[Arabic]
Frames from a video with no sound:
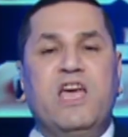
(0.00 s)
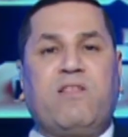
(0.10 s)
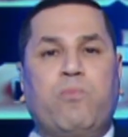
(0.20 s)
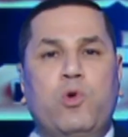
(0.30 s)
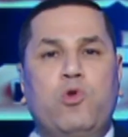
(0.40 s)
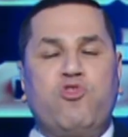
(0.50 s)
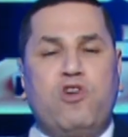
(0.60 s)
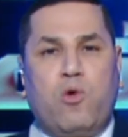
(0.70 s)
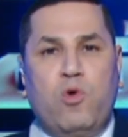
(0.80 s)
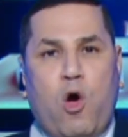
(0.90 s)
اسم
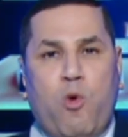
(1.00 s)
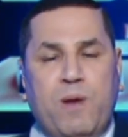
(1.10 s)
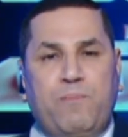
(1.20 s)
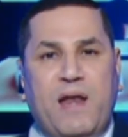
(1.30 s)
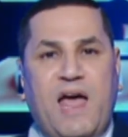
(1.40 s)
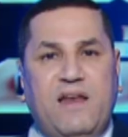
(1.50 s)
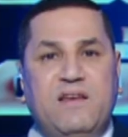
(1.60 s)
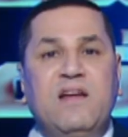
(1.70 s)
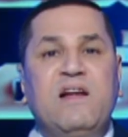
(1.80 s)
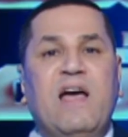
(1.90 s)
يشار له بالبنان